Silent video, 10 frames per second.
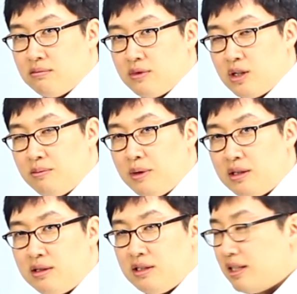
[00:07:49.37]

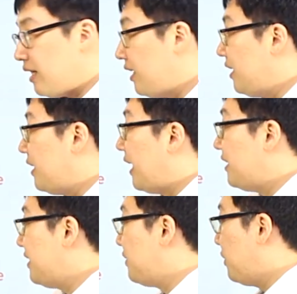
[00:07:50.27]
그러면은 이제 이
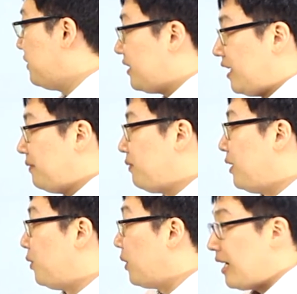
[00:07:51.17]
넷이서 이제
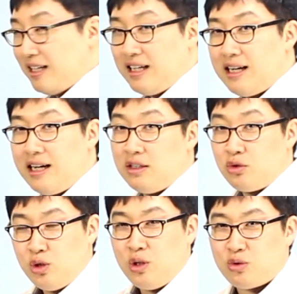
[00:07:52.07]
로라 리레가
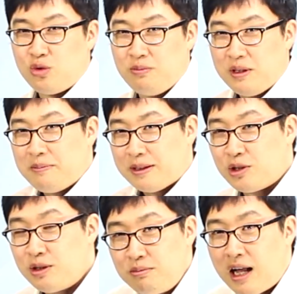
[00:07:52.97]
출격 준비를
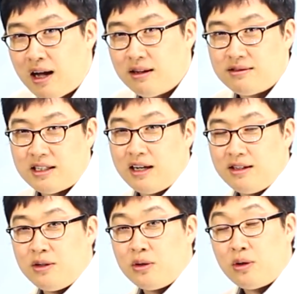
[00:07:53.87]
마쳤습니다. 자,
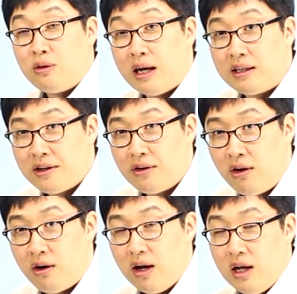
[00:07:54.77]
이럴 거
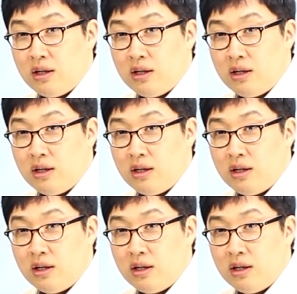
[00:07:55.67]
아니에요.